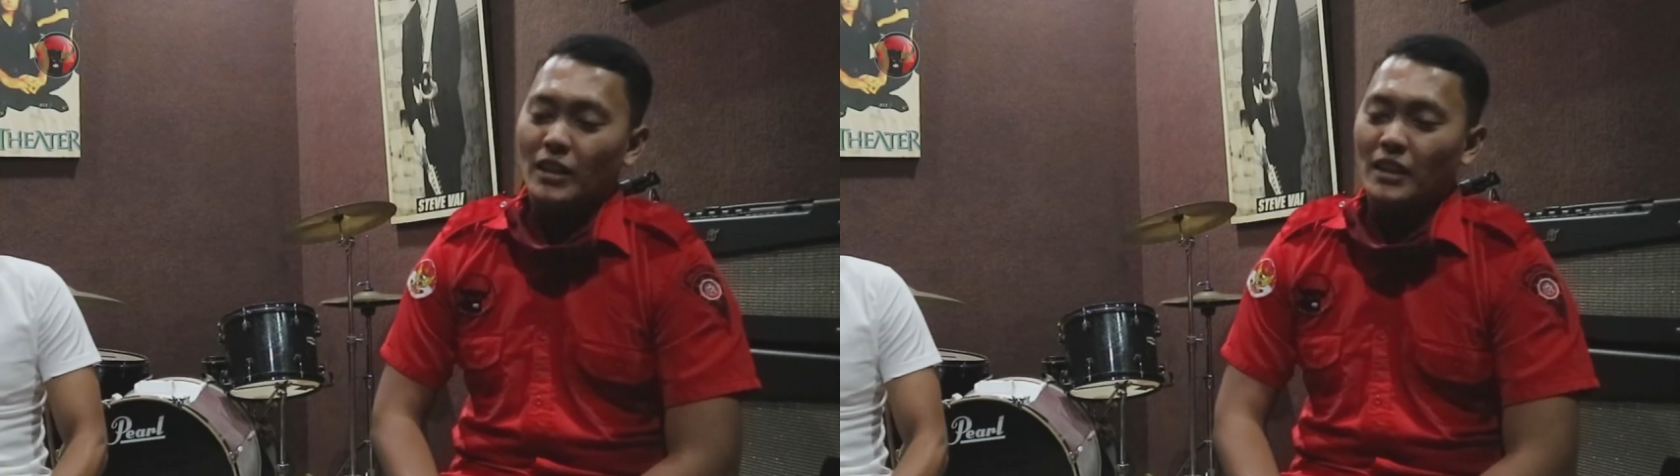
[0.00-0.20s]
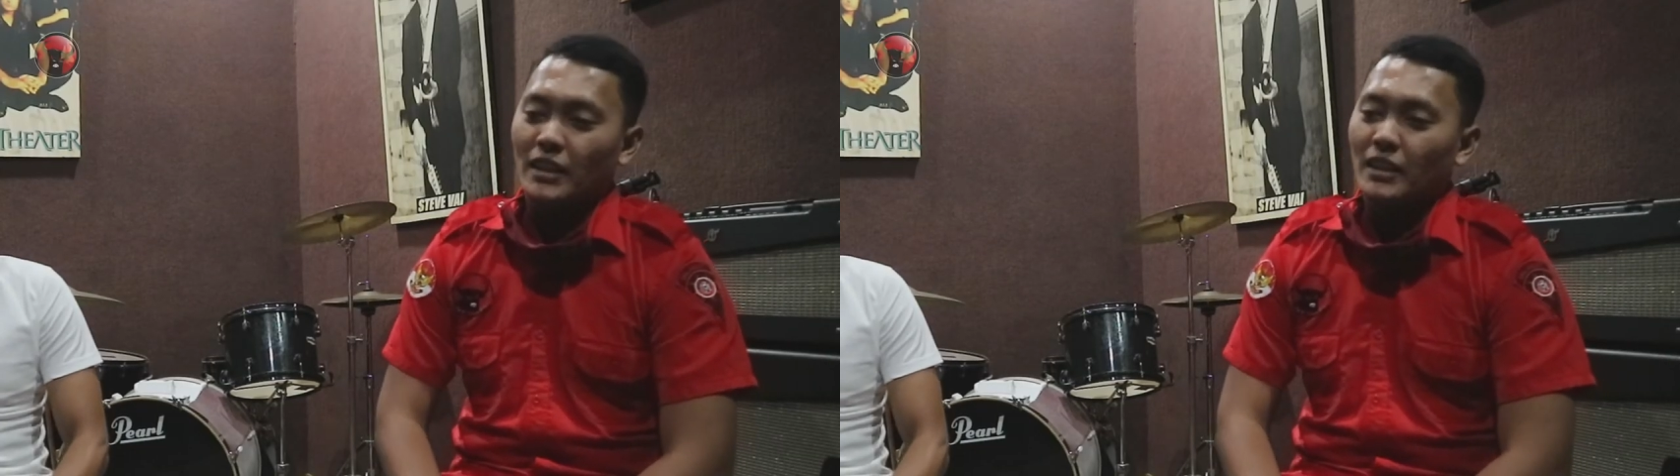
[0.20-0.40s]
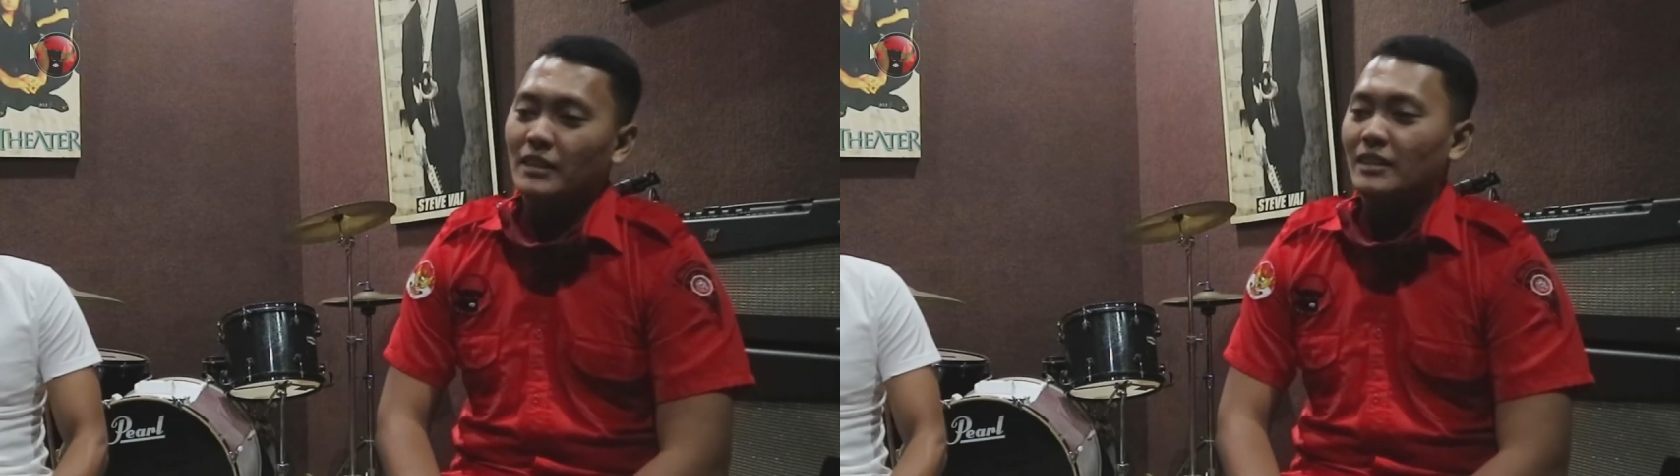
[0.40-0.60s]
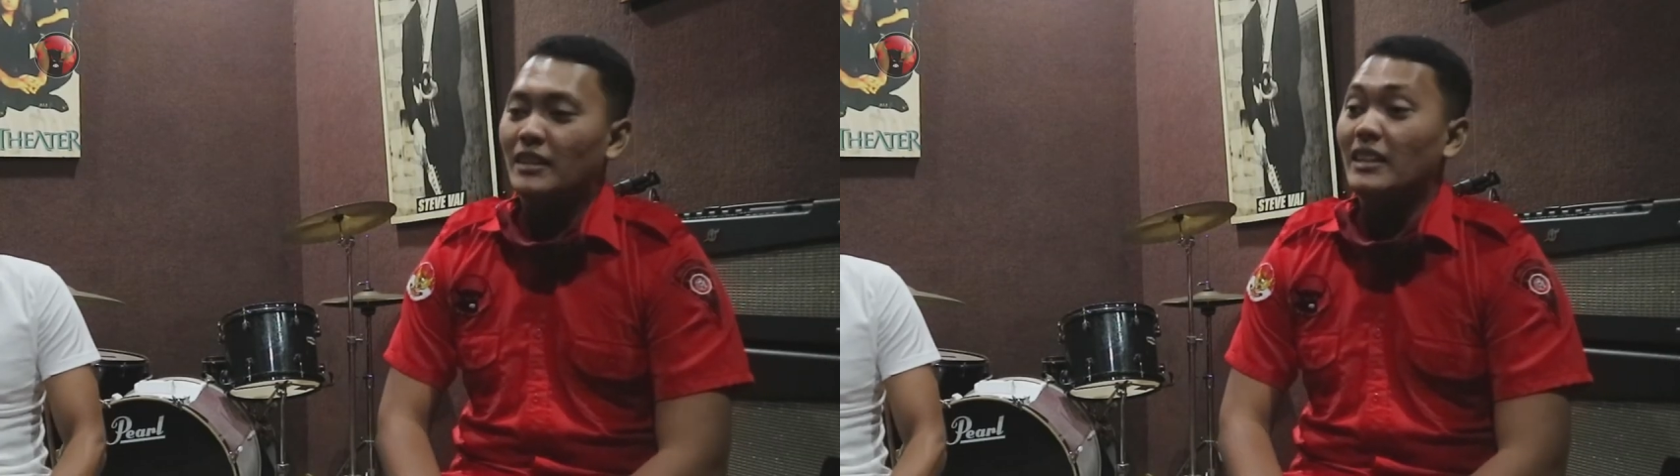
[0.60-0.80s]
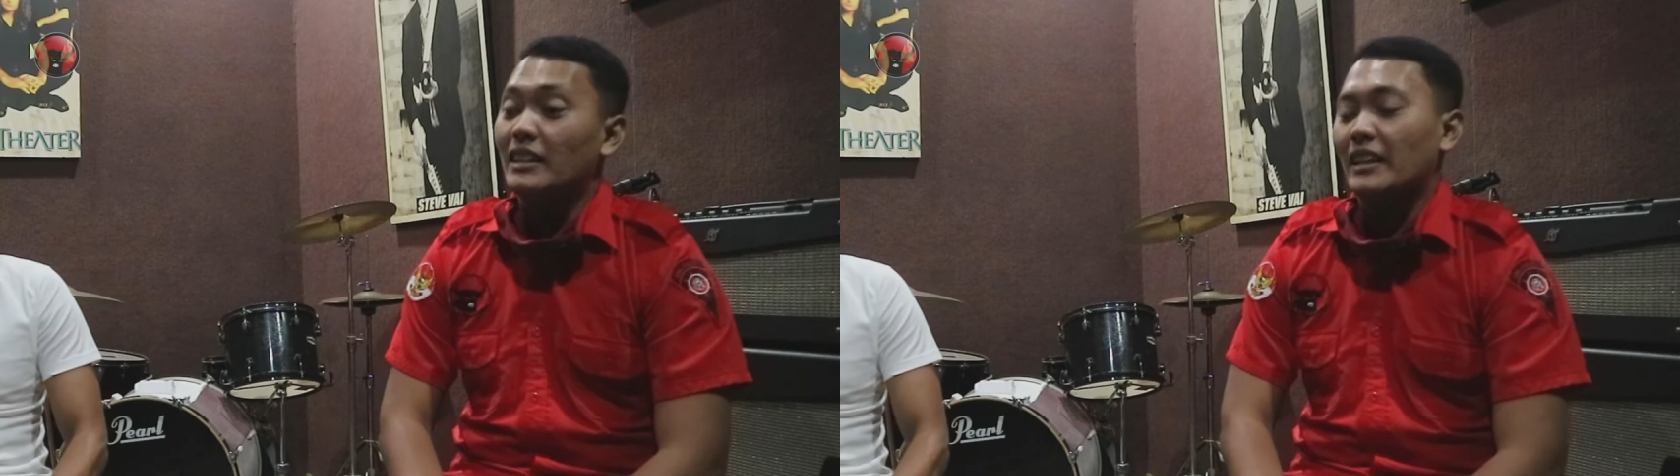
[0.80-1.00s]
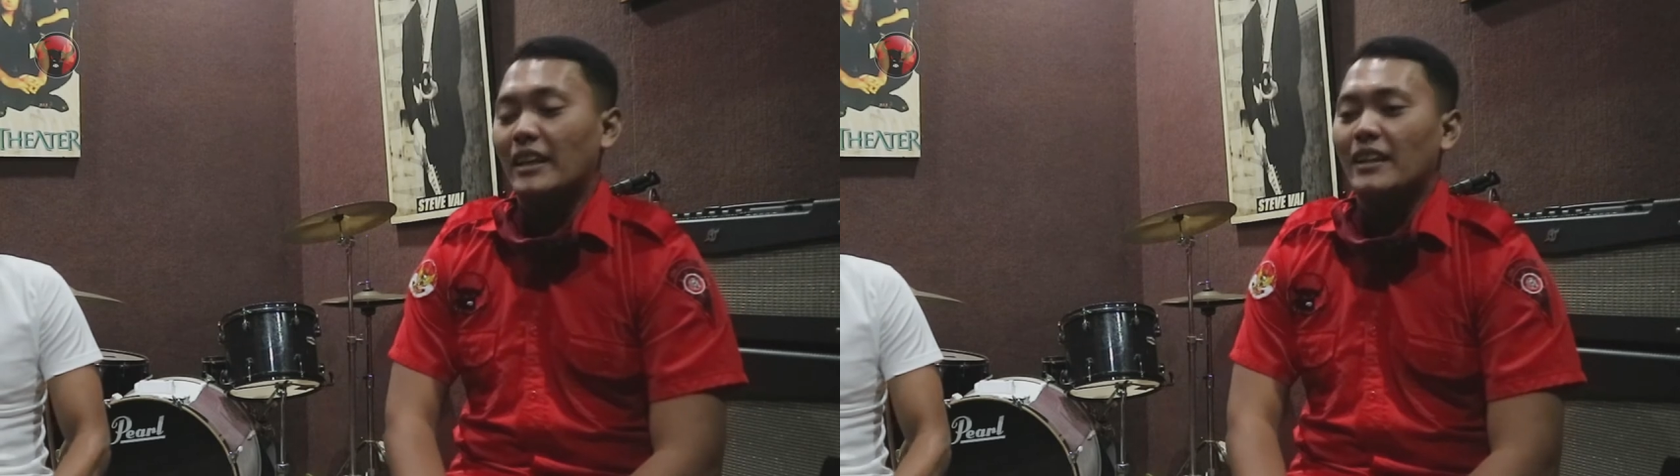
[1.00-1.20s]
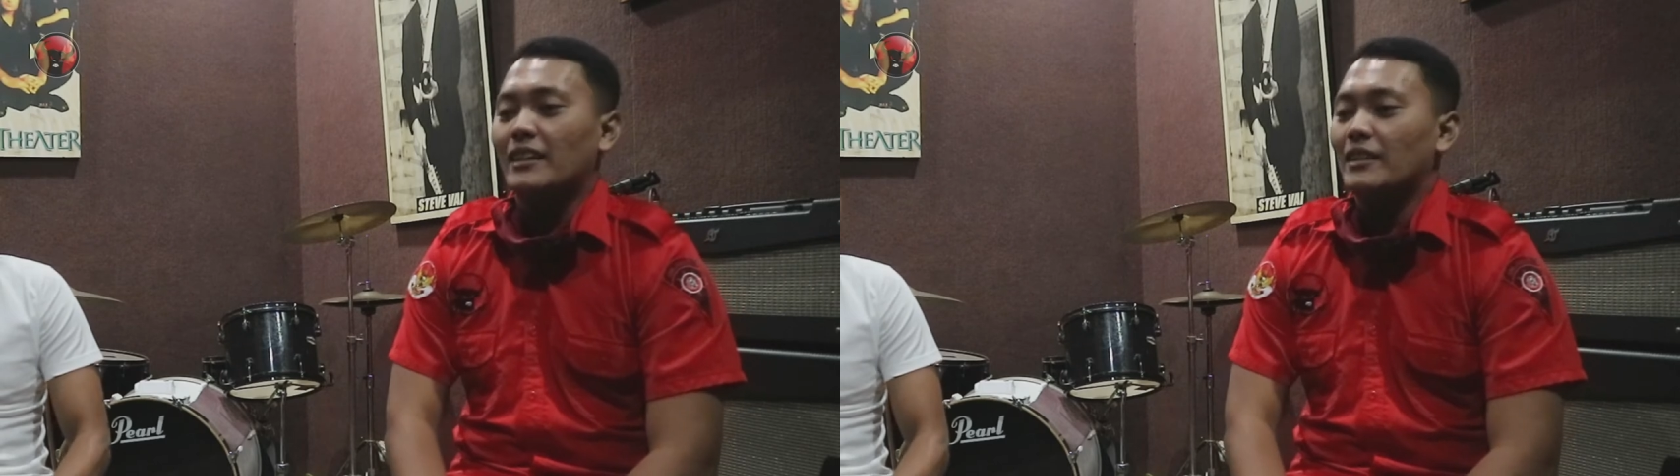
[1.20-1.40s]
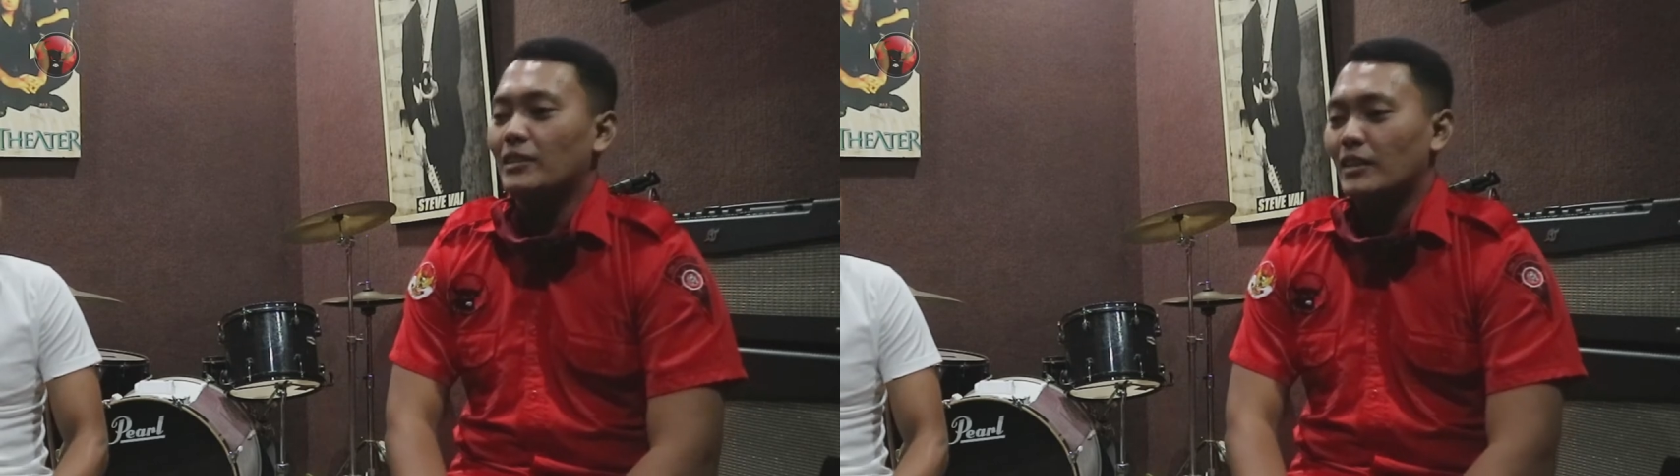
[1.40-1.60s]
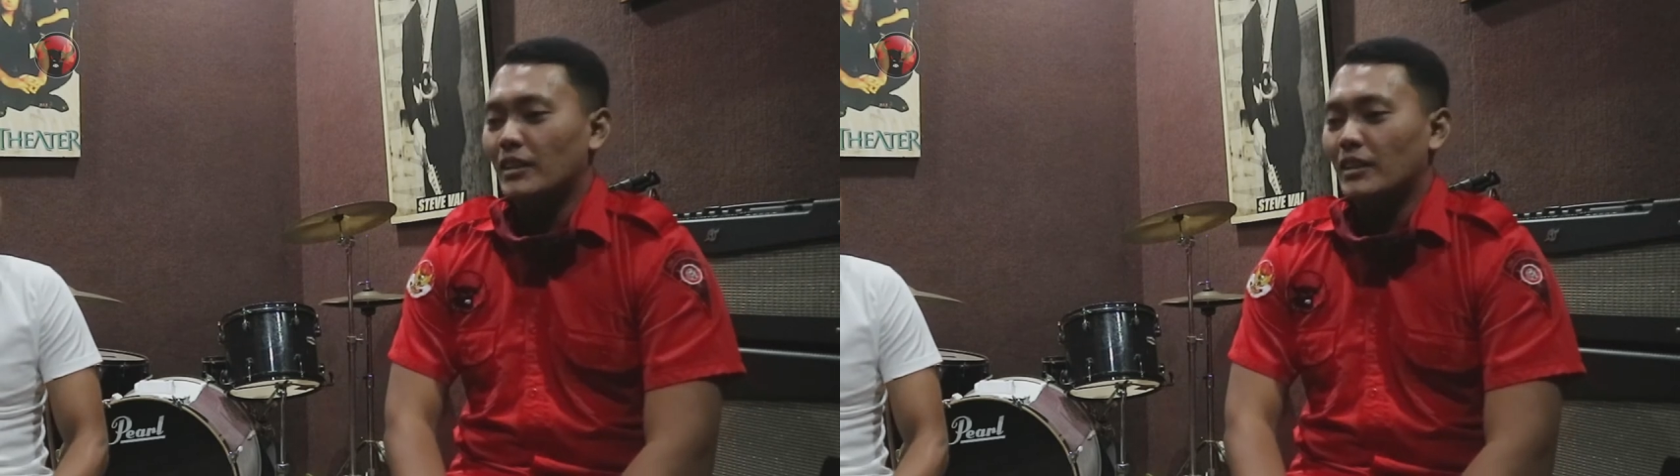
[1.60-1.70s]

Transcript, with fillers: tanyain sedikit